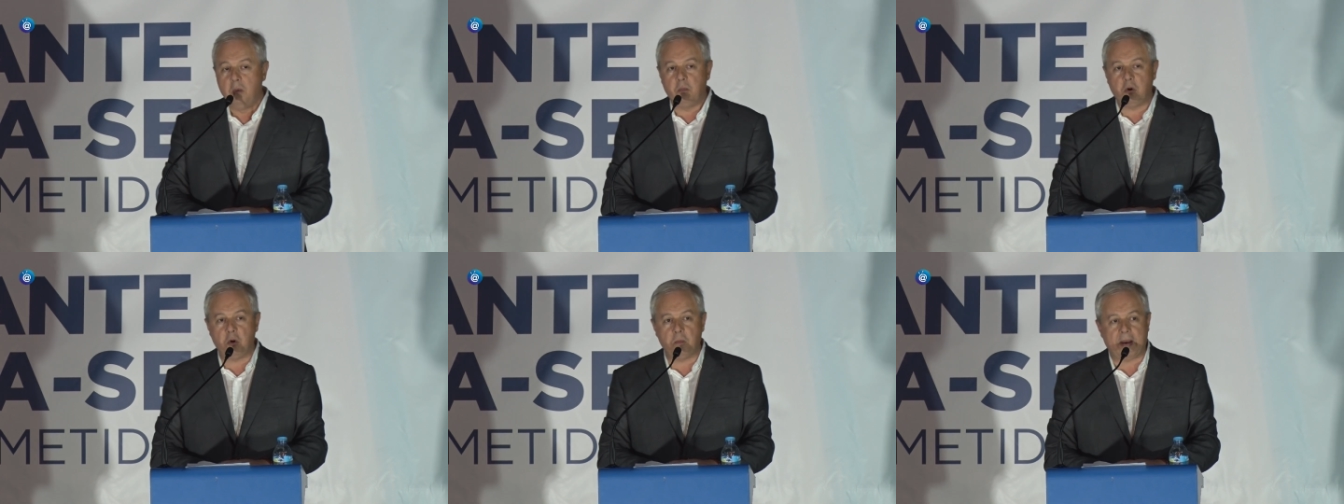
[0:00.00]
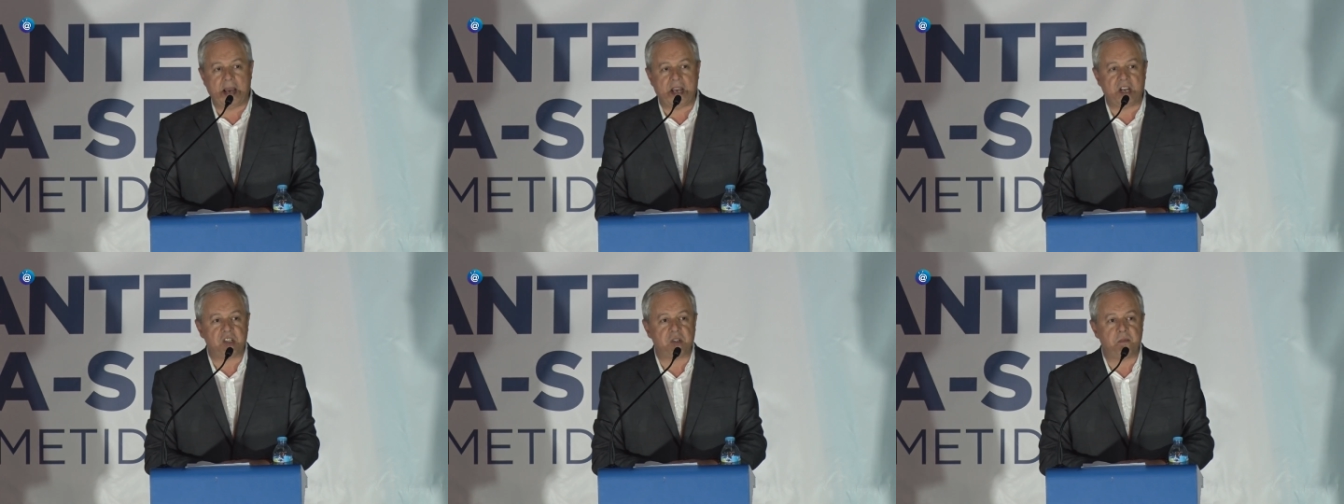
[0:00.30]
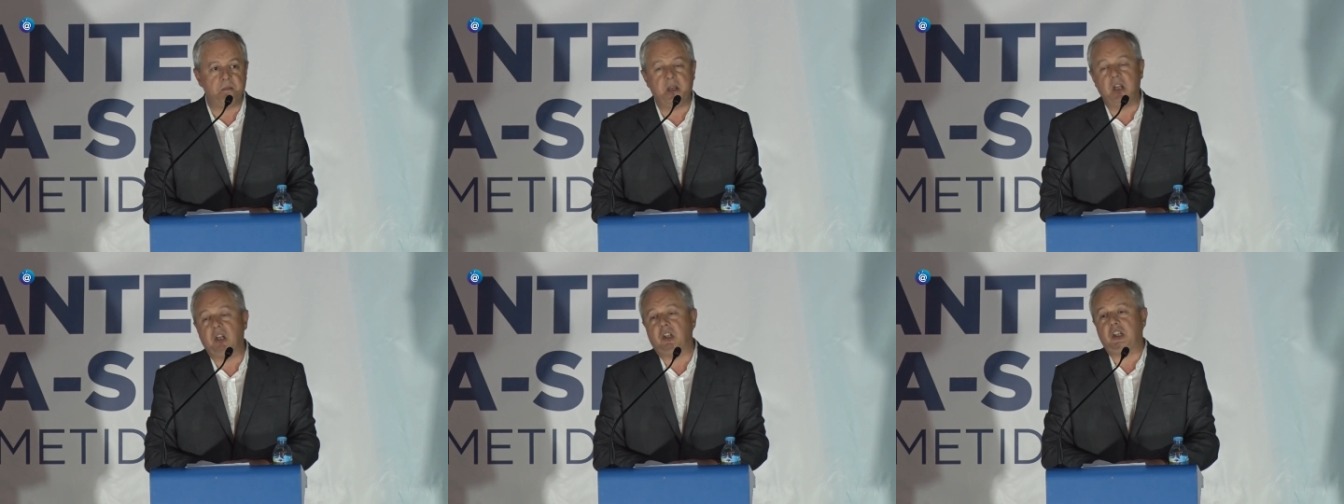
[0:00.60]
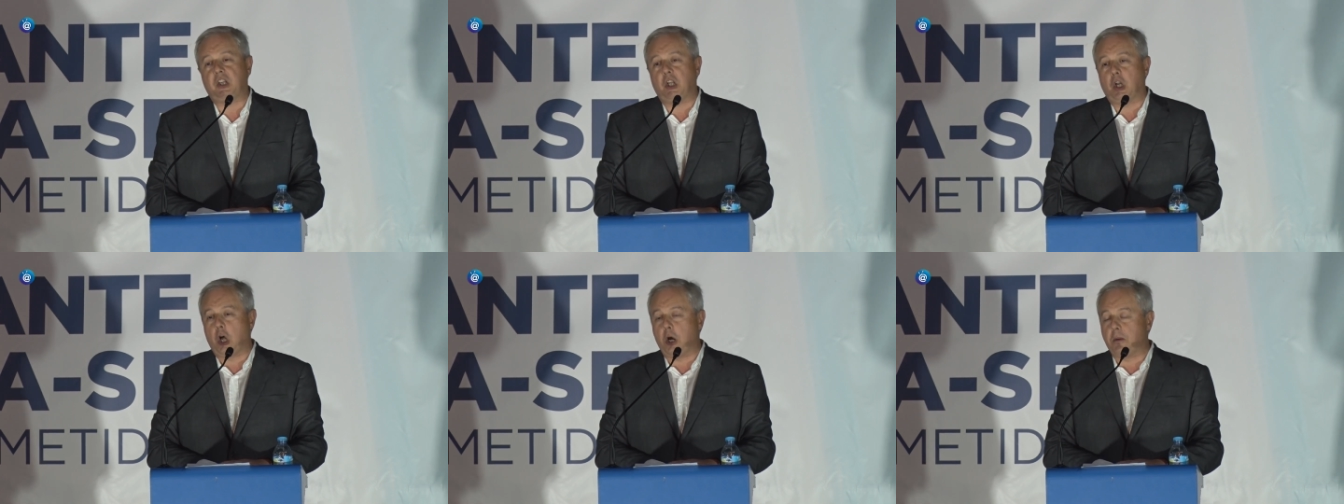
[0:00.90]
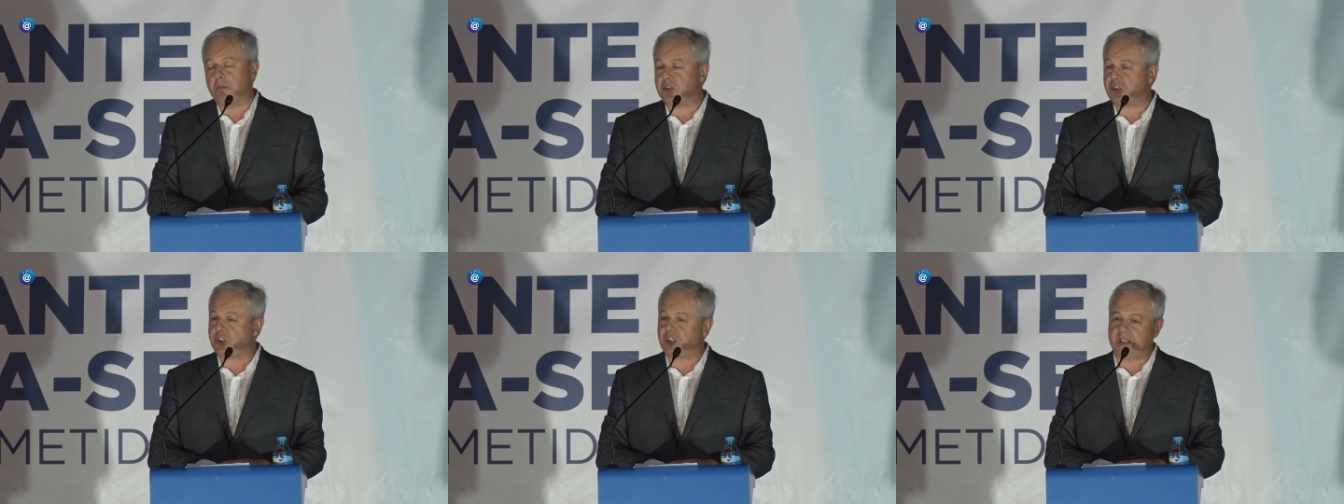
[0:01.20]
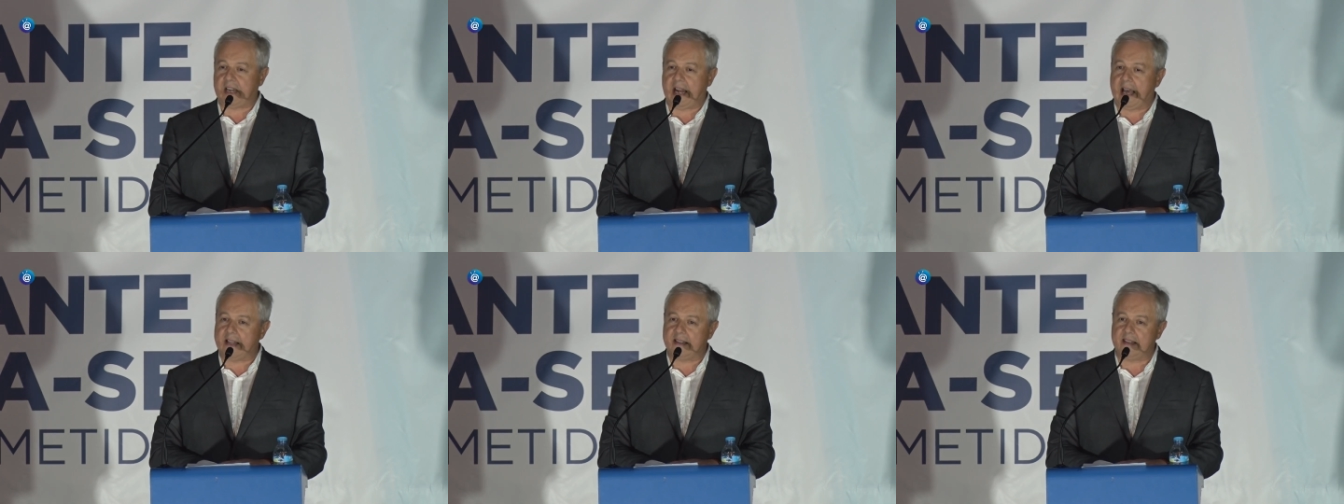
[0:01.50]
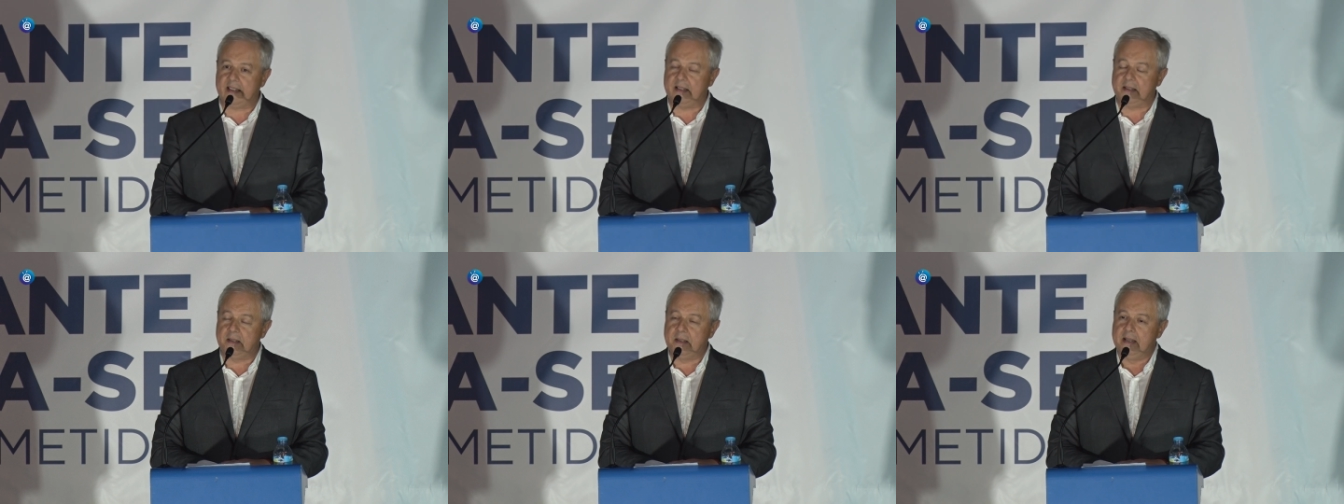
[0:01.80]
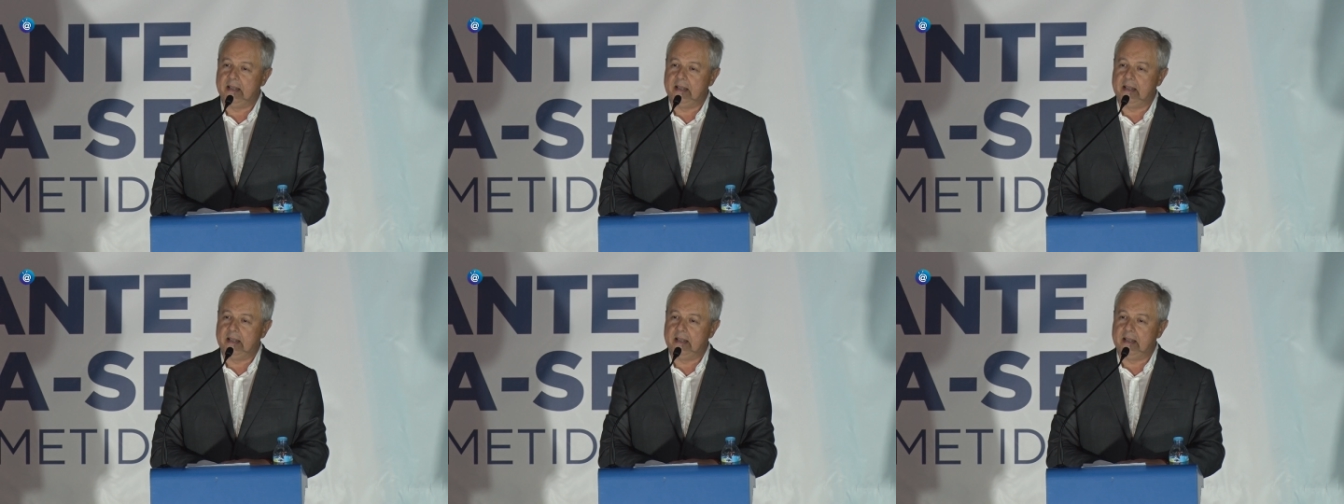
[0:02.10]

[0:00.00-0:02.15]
por mais de mil km de estrada,